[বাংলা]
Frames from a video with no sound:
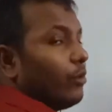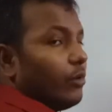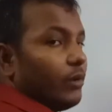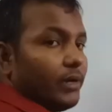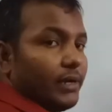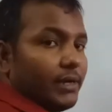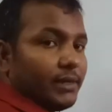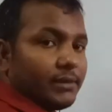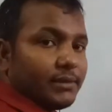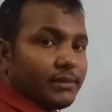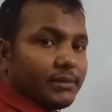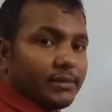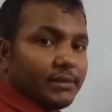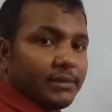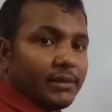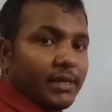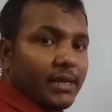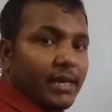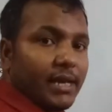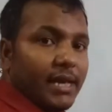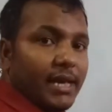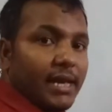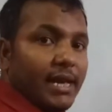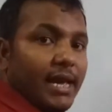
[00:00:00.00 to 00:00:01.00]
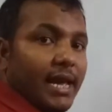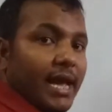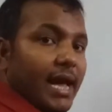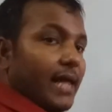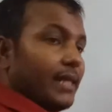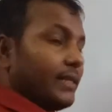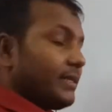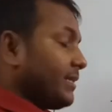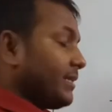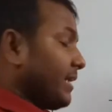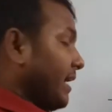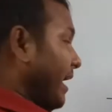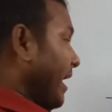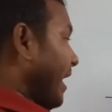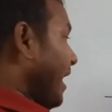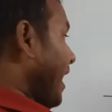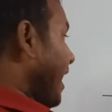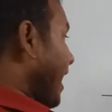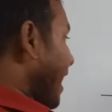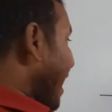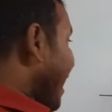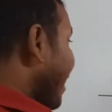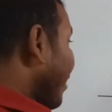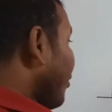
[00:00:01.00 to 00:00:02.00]
ভোল্টেজ আচ্ছা
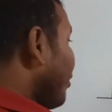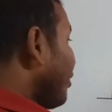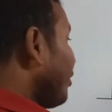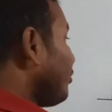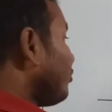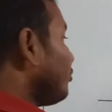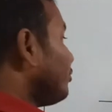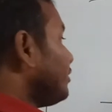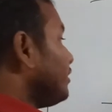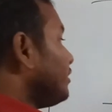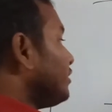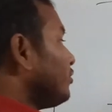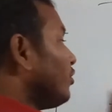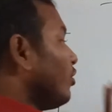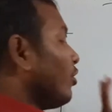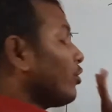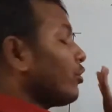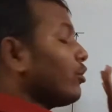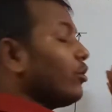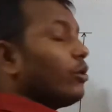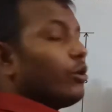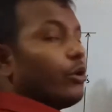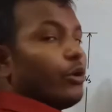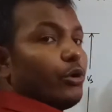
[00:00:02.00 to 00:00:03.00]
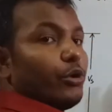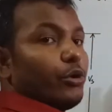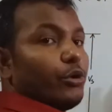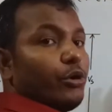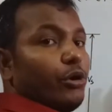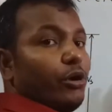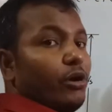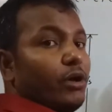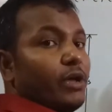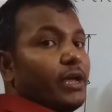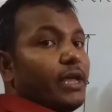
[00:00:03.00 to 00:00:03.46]
এখন একটু জিনিস লক্ষ্য করো